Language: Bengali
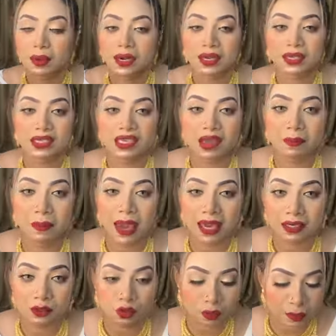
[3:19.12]
আমার আজকে
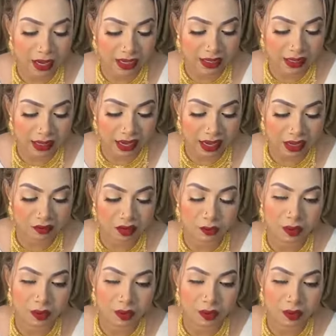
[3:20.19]
ব্যাক টু ব্যাক লাইভ